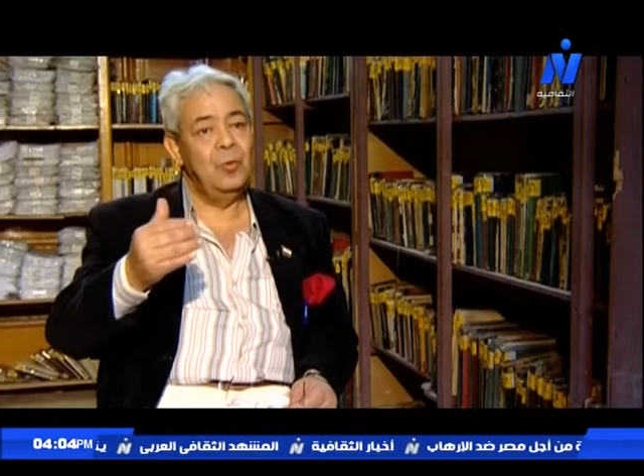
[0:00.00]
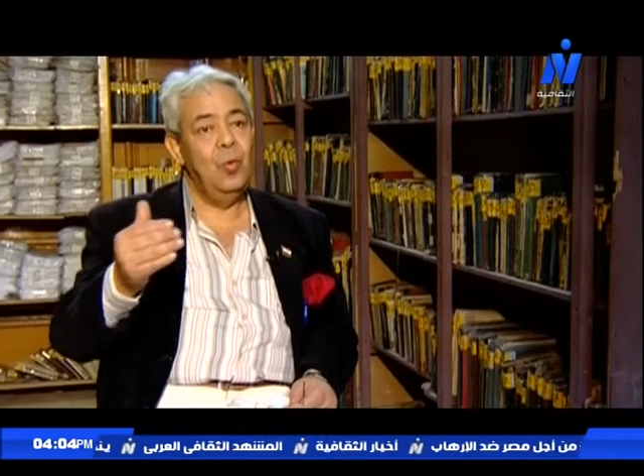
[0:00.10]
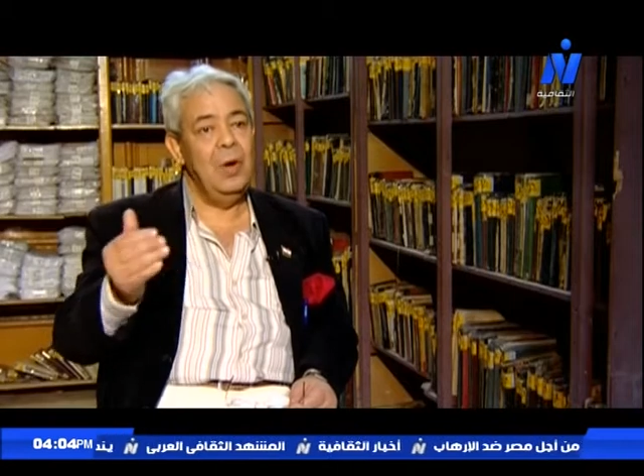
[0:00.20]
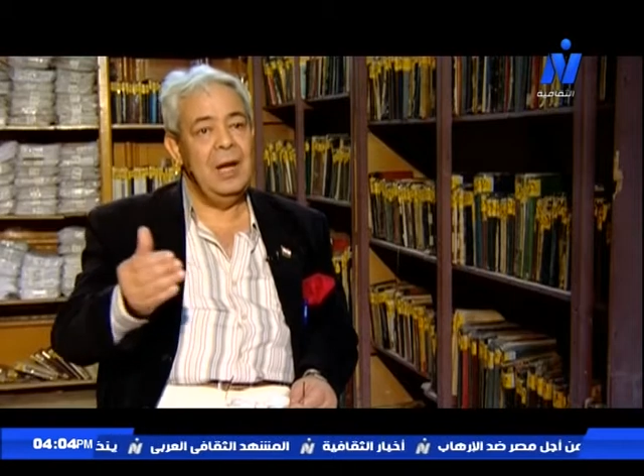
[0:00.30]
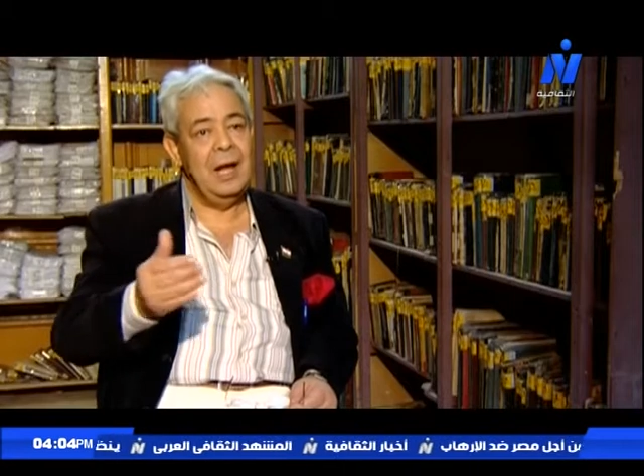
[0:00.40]

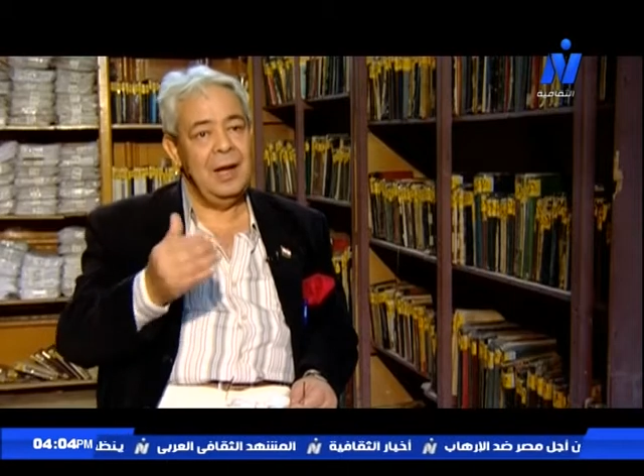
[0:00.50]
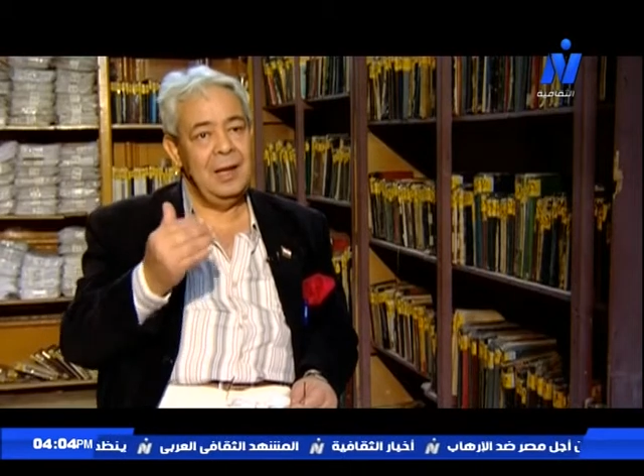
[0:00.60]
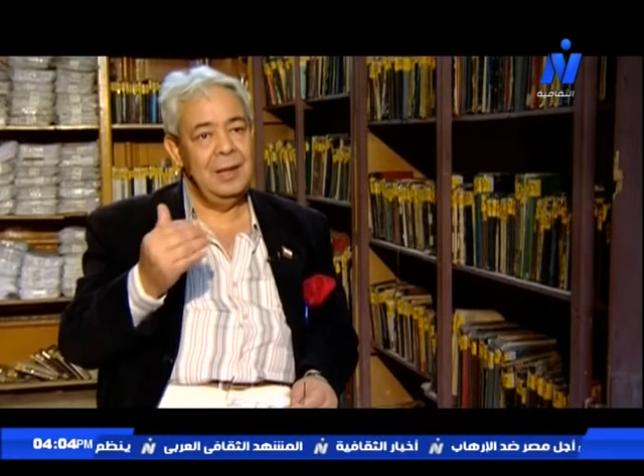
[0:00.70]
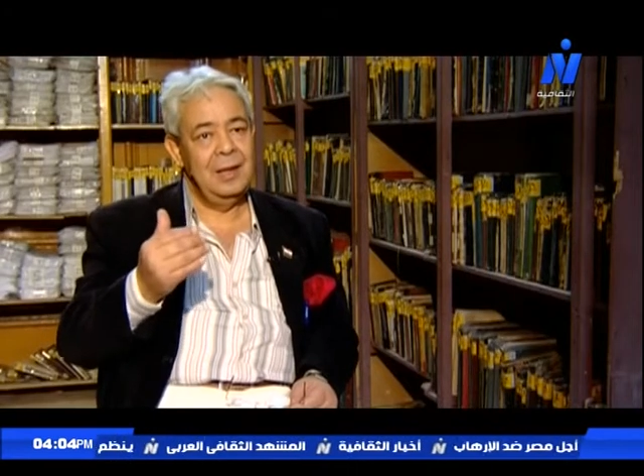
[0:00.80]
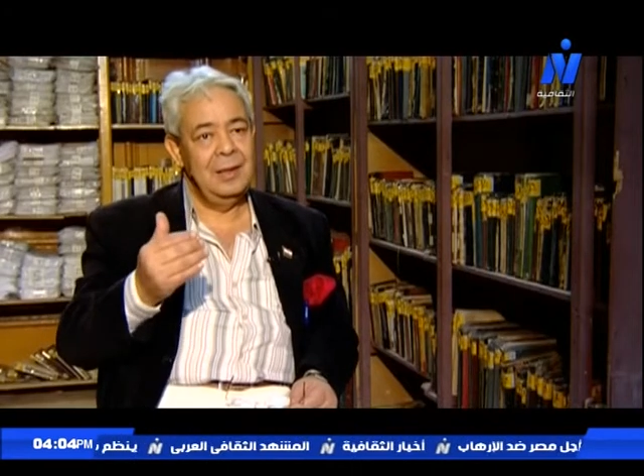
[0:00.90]
كلها
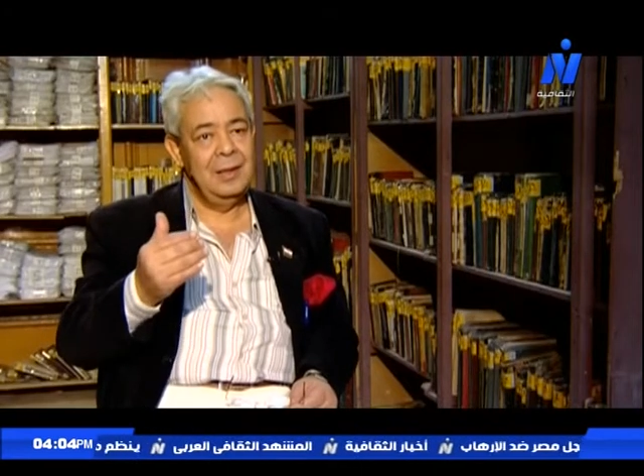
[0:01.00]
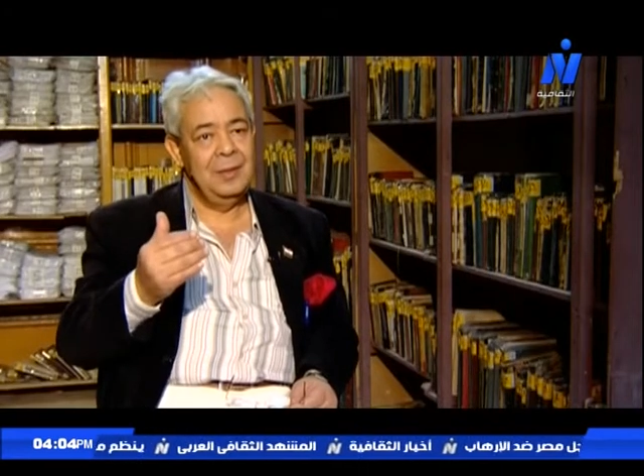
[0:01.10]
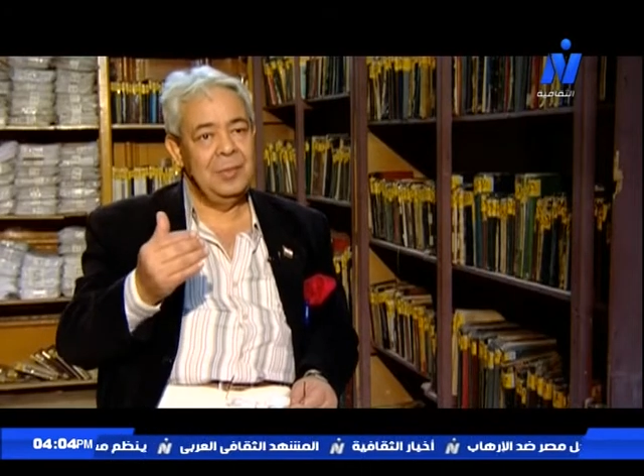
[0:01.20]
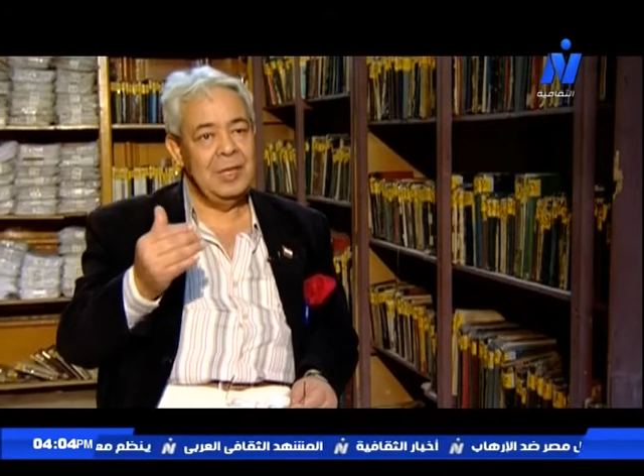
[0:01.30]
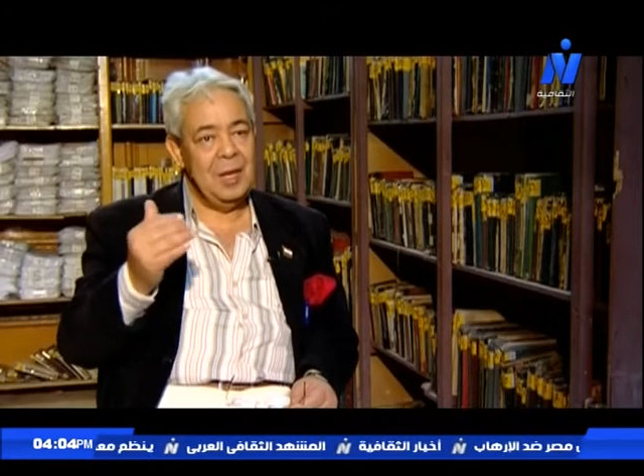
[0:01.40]

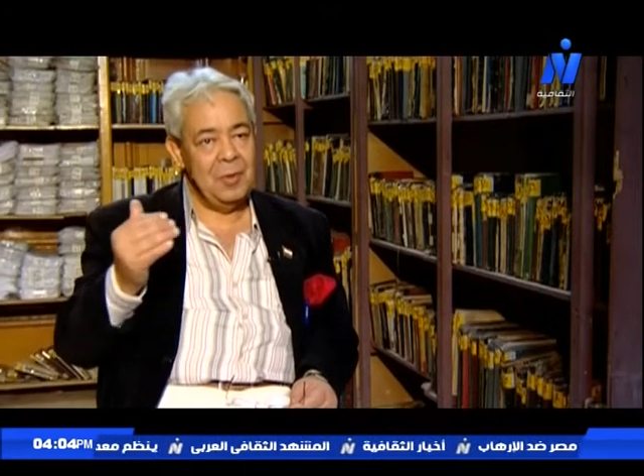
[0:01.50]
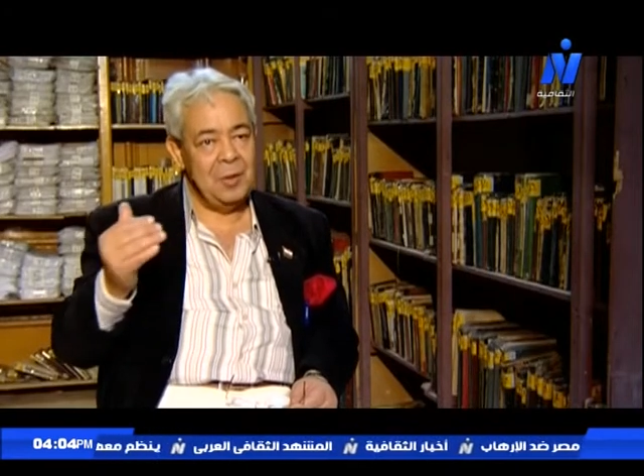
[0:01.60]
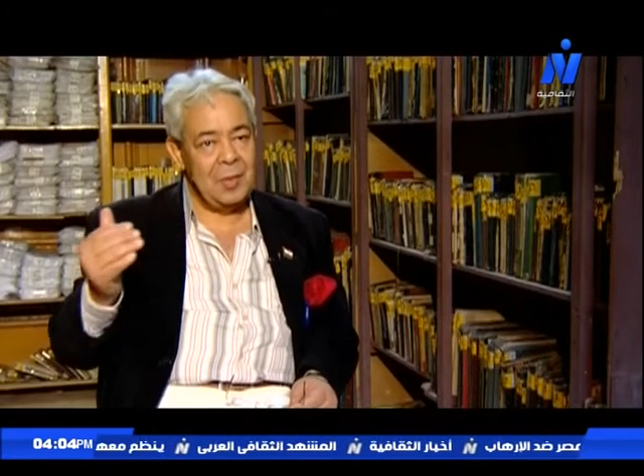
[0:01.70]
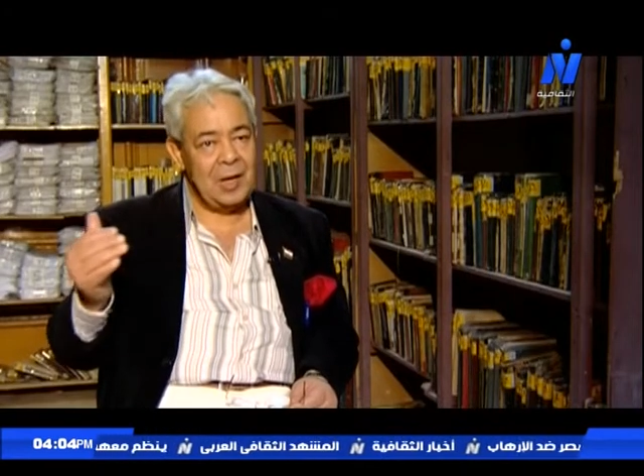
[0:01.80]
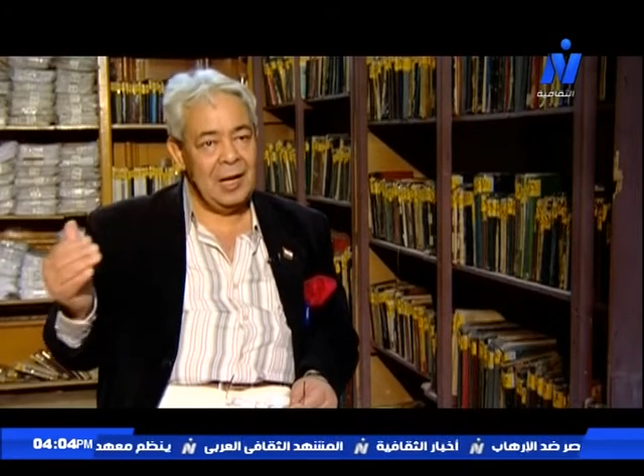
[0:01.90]
ابتداء من
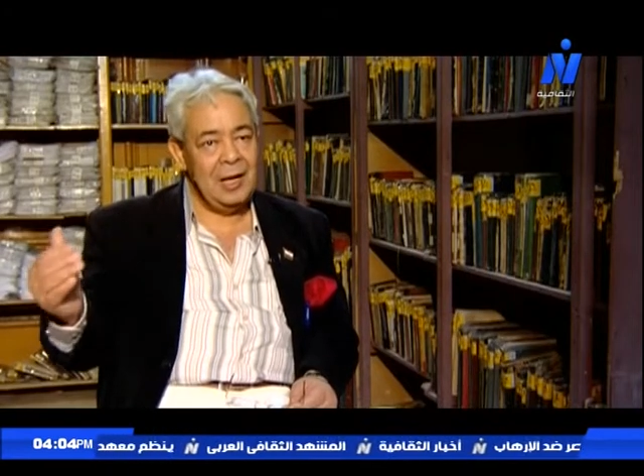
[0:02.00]
المرحله